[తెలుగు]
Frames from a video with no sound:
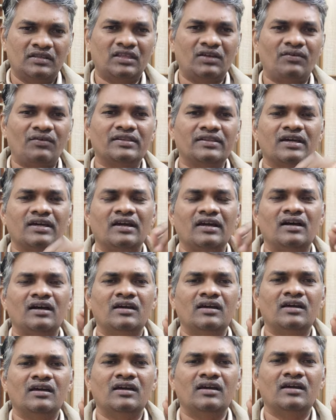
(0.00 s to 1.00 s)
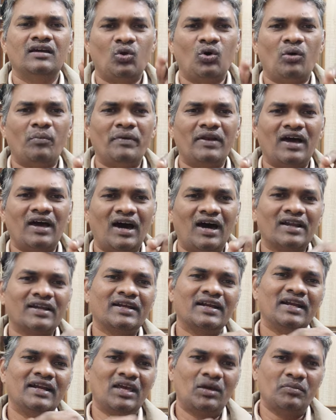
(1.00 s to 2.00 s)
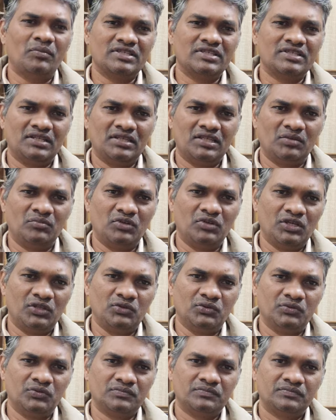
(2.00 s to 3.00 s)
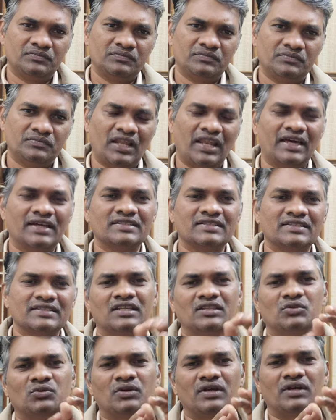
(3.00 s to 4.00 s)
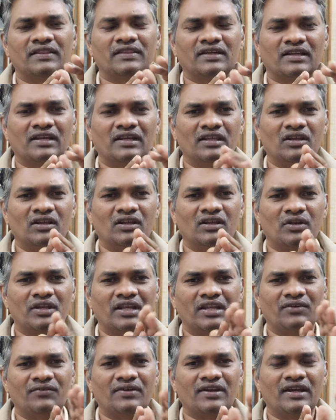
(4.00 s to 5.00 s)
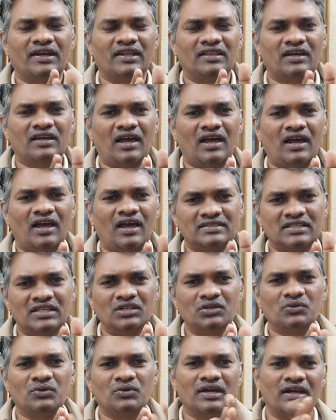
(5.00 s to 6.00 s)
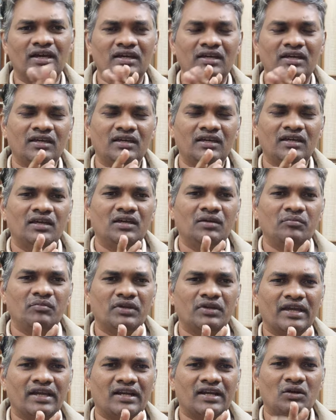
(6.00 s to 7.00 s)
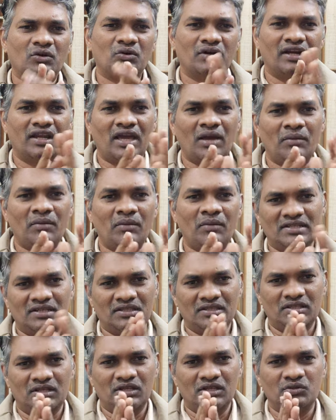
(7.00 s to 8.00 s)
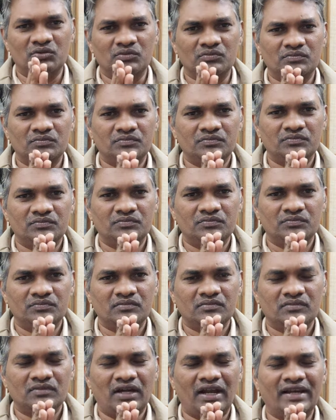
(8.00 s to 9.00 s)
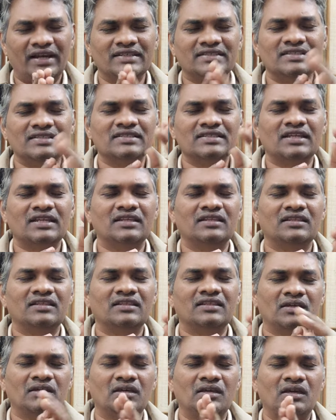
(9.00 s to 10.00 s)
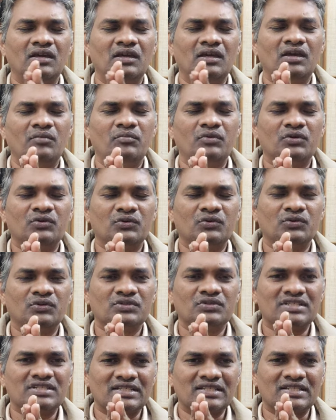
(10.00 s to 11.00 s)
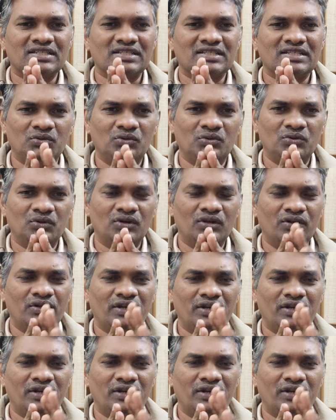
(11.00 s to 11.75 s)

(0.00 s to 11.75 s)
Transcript: తర్వాత లోపల ఆర్గన్ డ్యామేజ్ అనేది ఏమీ లేదు లంగ్స్ అనేది కూడా అంత క్లియర్గా ఉన్నాయి లివర్ అనేది ఆర్గన్స్ అన్నీ కూడా మీకు ఎక్కడ కూడా డ్యామేజ్ అనేది లేదు ఆ డిసీజ్ అనేది మీకు స్ట్రక్చర్లో